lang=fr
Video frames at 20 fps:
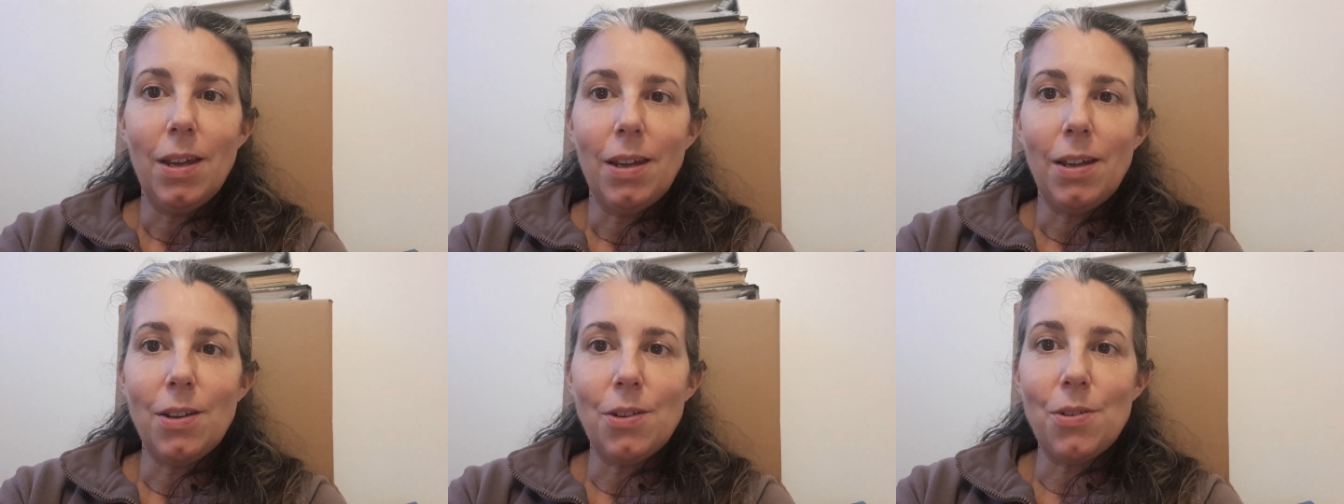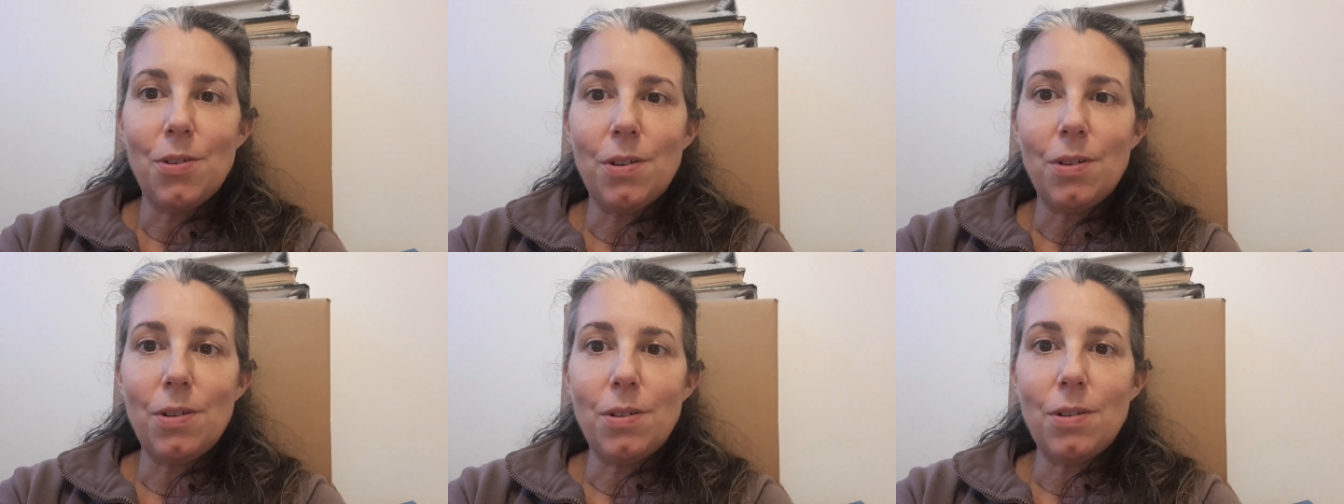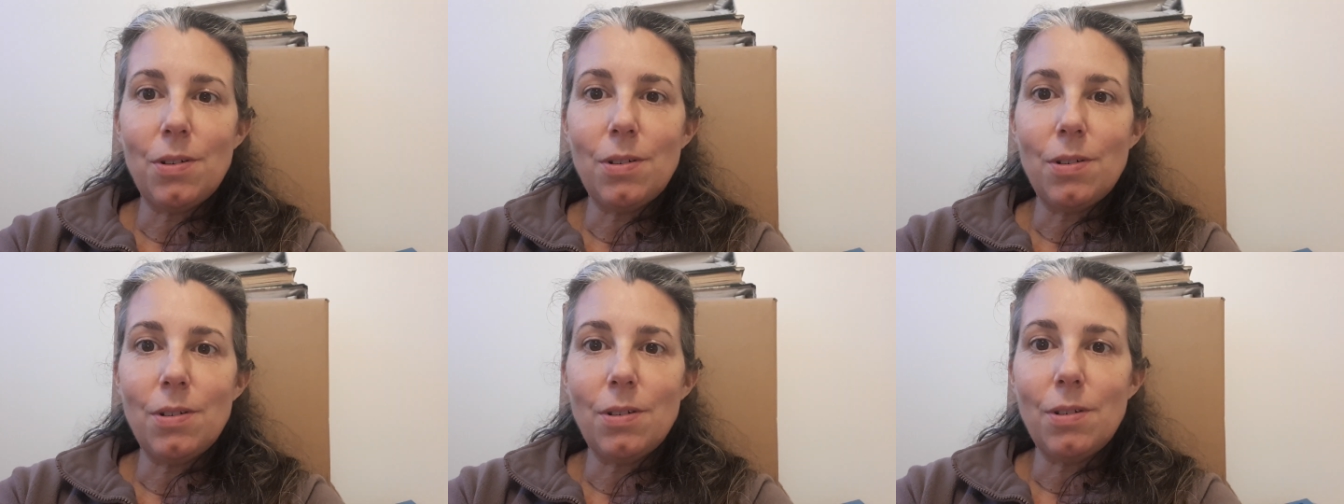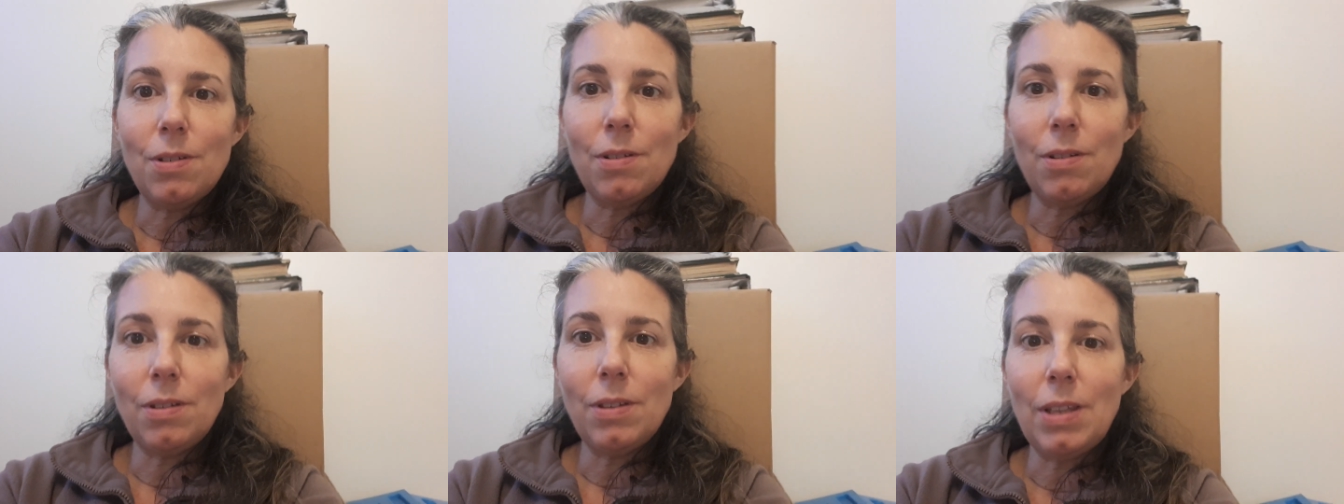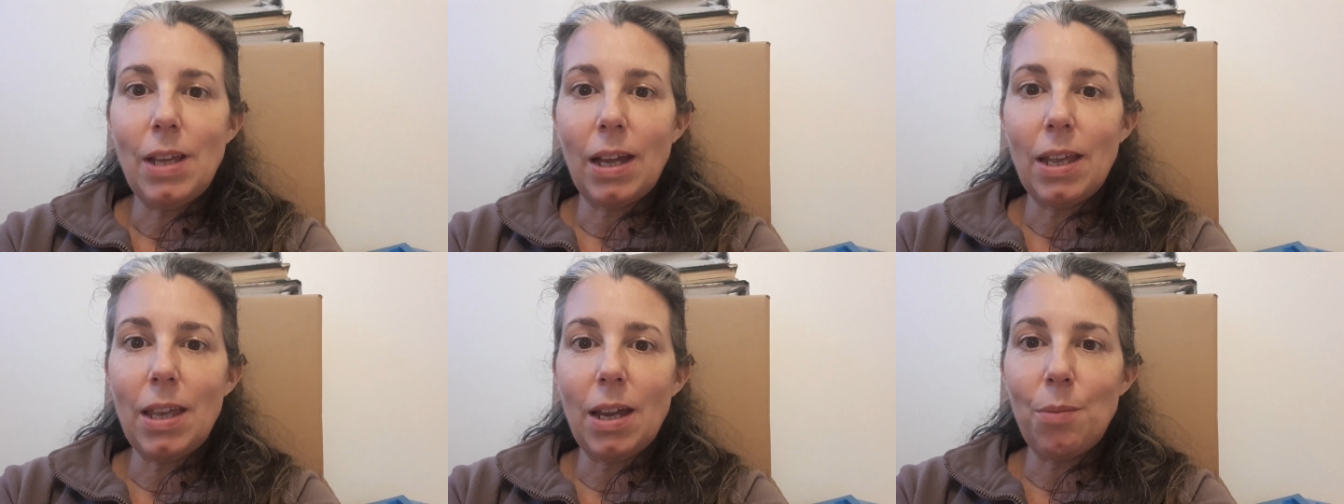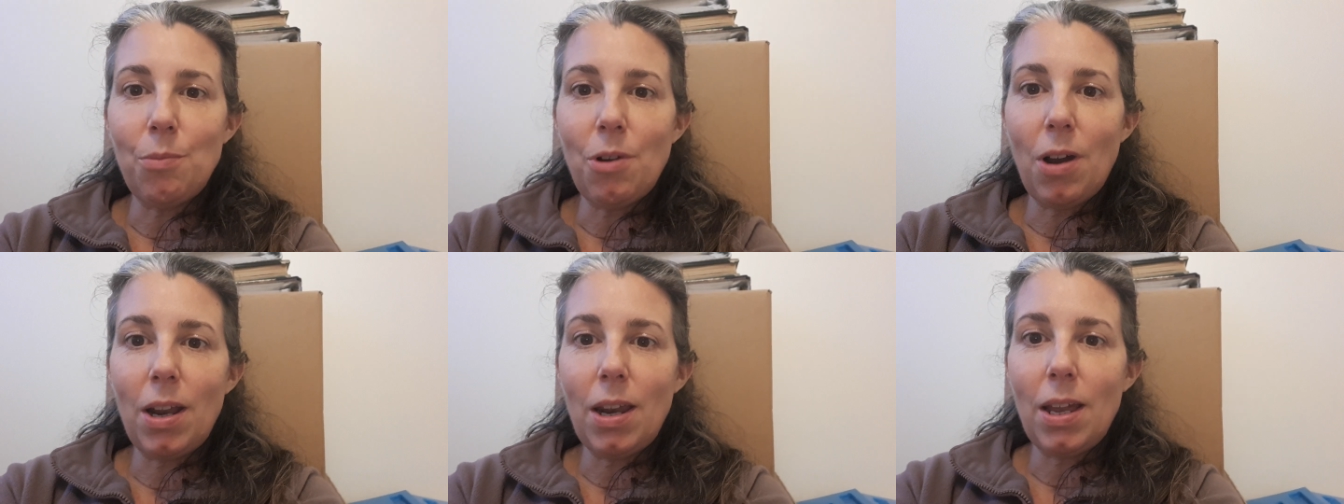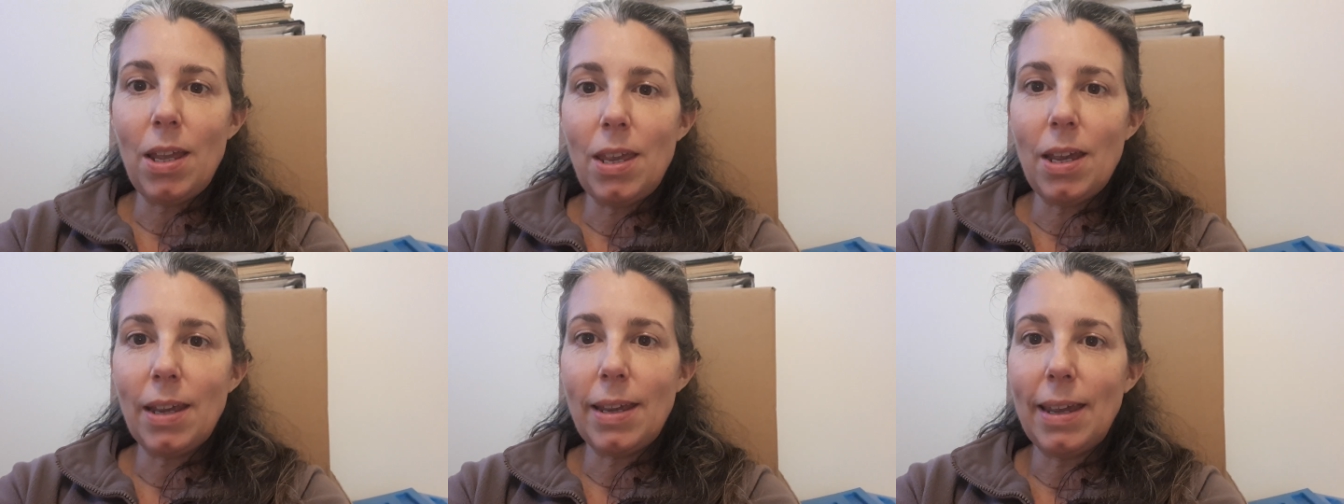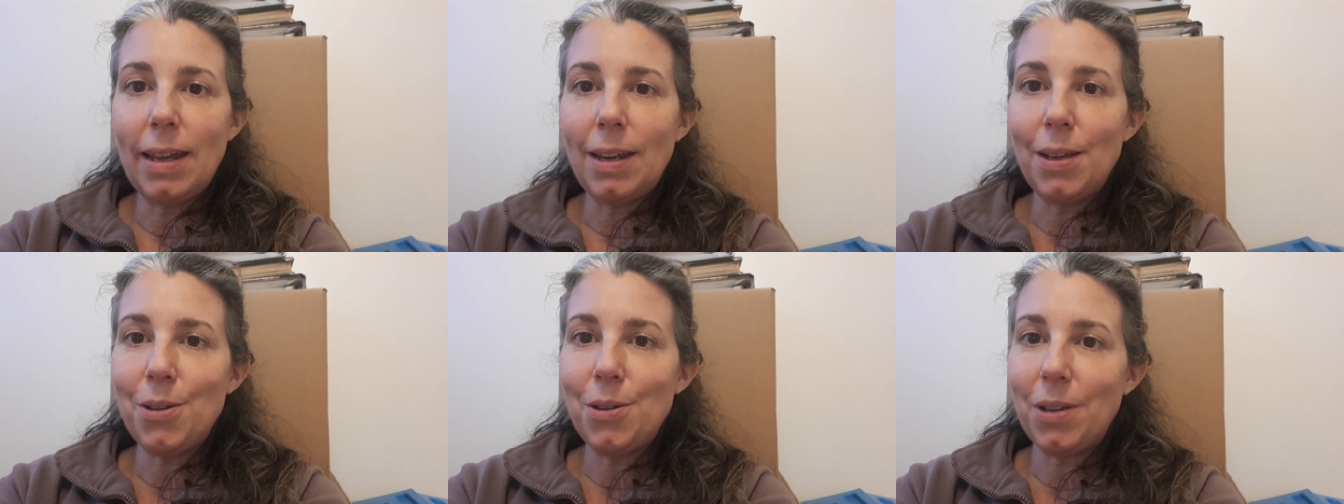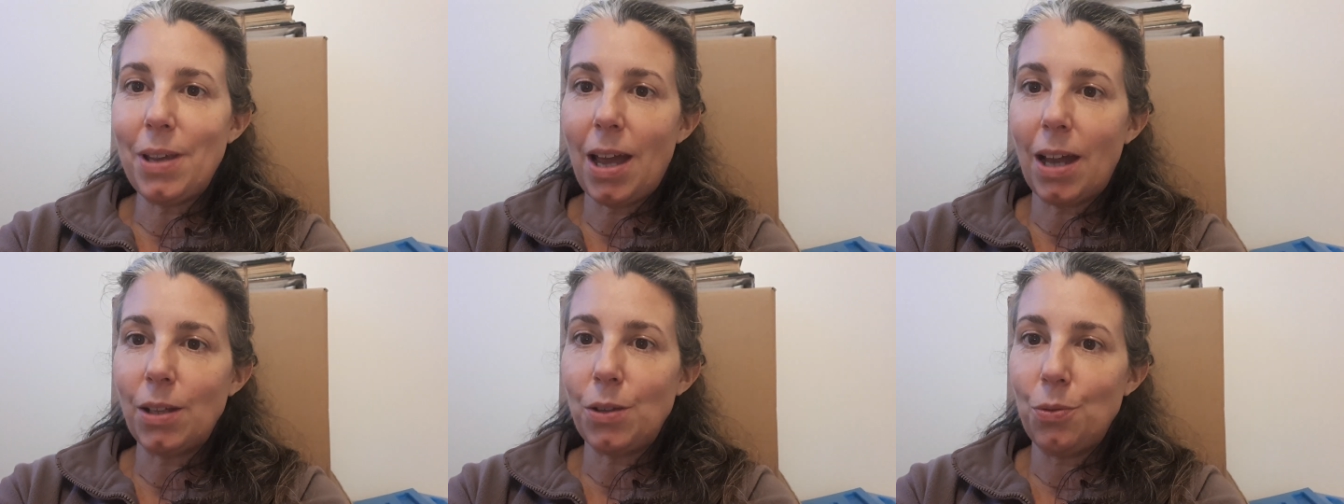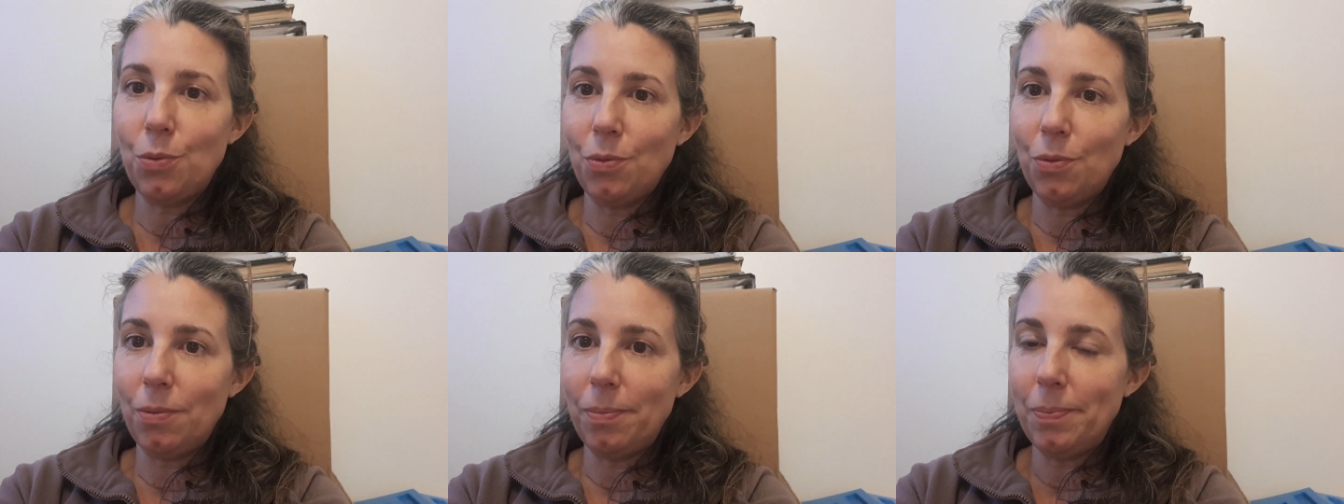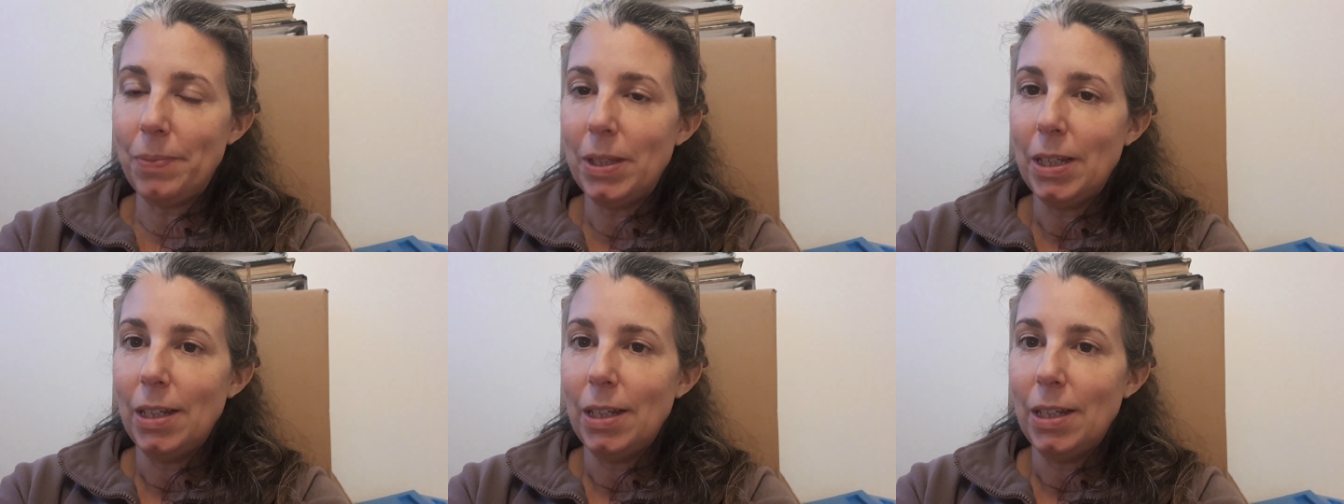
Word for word: derrière moi, là, il y a quelques cartons